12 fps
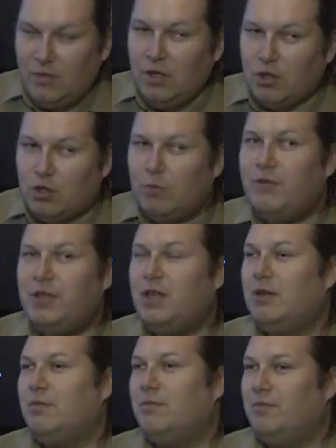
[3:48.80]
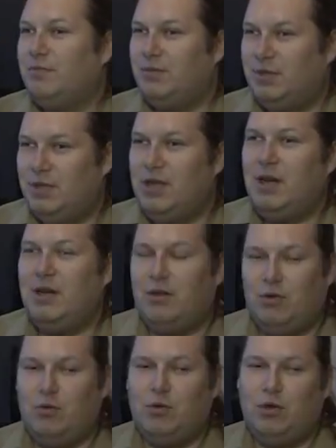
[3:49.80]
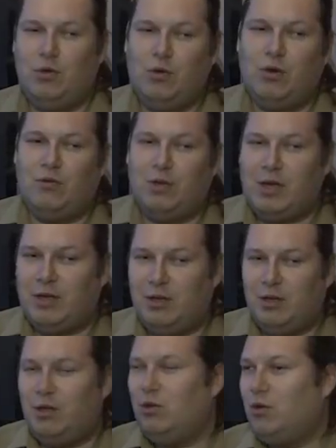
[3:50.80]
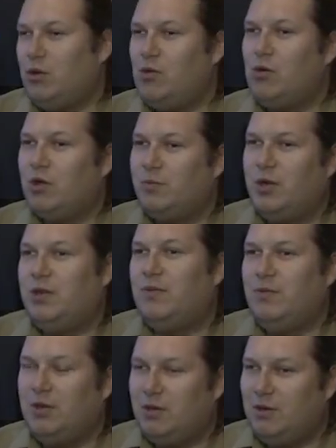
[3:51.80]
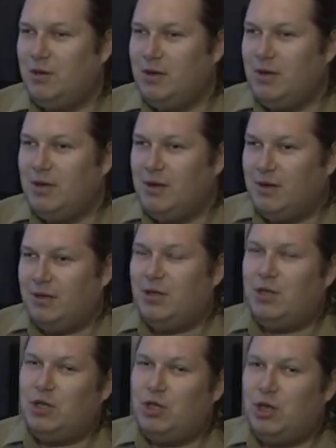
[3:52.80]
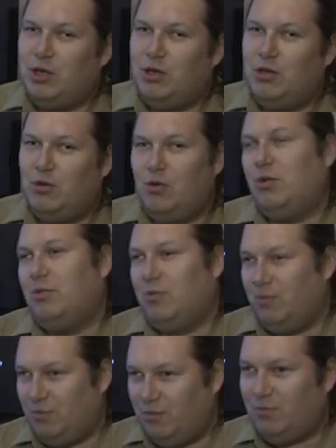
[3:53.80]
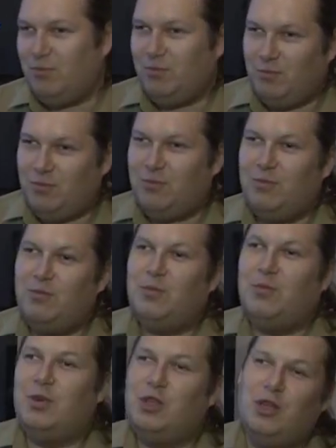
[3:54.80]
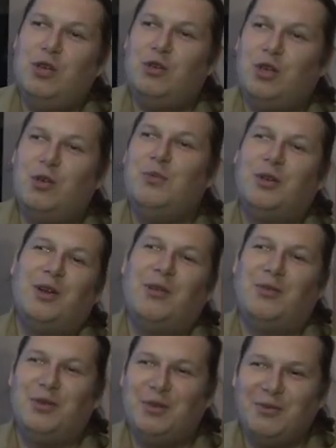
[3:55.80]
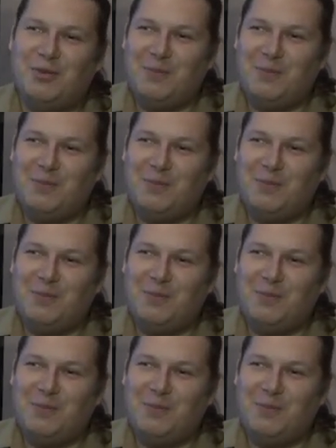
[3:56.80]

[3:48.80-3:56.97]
чтобы все знали о том, что город Волгоград это не только город спортивных достижений, но и начинающих кинематографистов.